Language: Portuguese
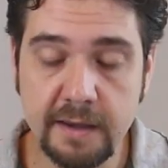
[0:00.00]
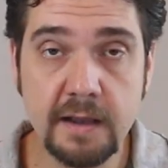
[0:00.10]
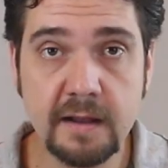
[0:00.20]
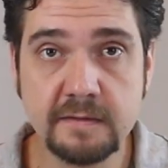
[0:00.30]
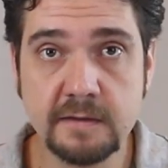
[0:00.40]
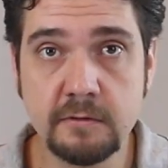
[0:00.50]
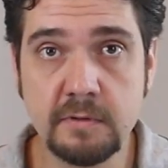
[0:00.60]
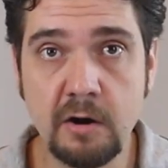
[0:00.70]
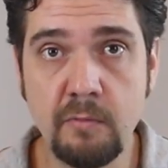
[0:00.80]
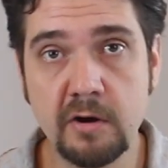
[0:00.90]
Em
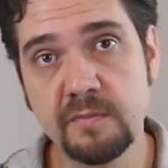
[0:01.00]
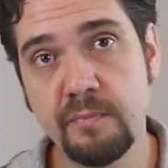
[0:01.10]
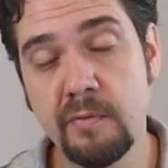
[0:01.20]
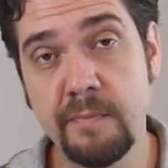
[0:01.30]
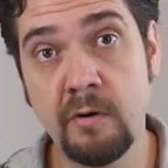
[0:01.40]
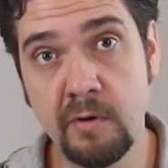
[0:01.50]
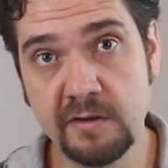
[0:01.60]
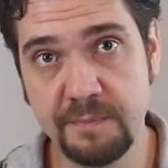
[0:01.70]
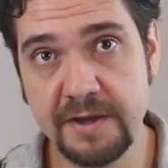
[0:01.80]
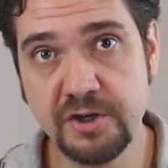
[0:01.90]
relação ao, Mox, ao
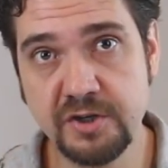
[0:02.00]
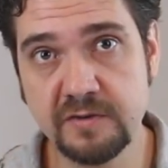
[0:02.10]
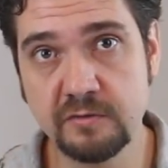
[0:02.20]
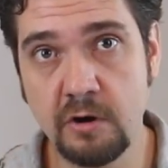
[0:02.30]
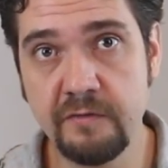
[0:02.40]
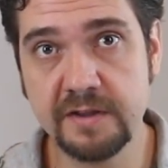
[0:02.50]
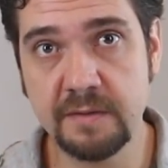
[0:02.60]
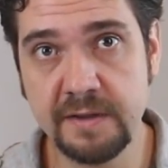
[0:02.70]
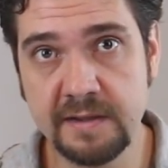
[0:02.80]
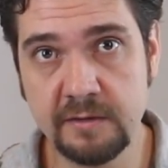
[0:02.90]
Moxpad X9, que
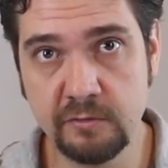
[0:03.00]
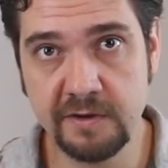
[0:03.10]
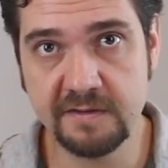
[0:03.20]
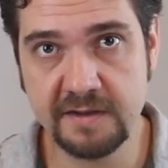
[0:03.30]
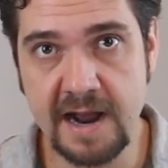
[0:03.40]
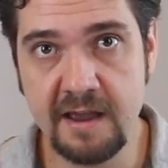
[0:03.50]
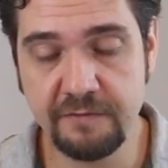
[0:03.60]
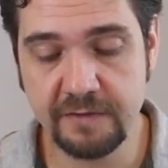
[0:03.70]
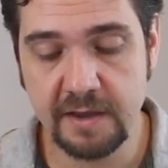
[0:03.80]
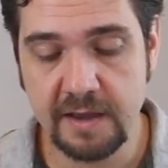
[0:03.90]
também tem dois
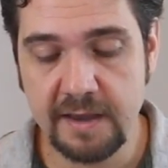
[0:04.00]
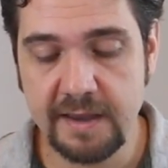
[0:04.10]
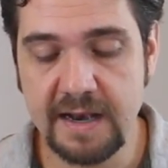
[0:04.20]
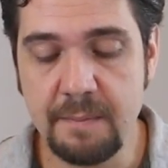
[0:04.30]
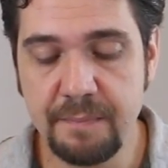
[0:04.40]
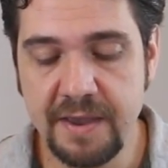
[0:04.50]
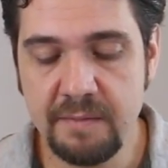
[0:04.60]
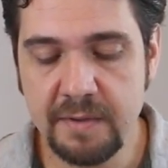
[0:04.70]
drive, ele é bem